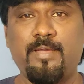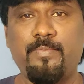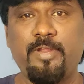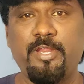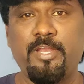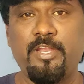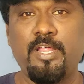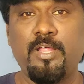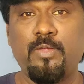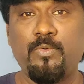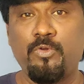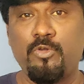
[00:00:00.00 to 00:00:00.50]

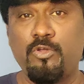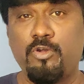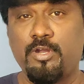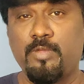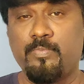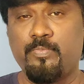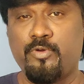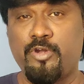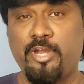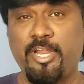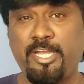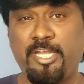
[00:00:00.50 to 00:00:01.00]
அப்படின்னா
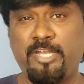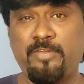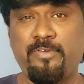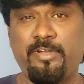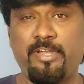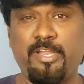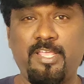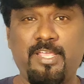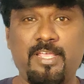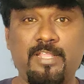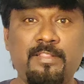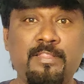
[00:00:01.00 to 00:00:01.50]
உங்களோட
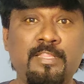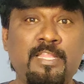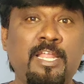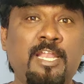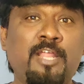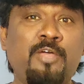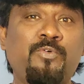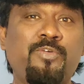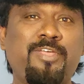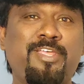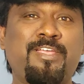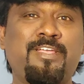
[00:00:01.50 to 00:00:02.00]
ப்ரொடக்டிவிட்டி எந்த
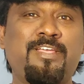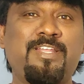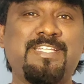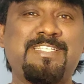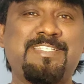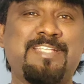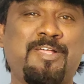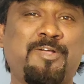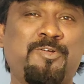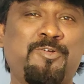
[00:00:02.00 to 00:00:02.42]
அளவுக்கு இன்க்ரீஸ்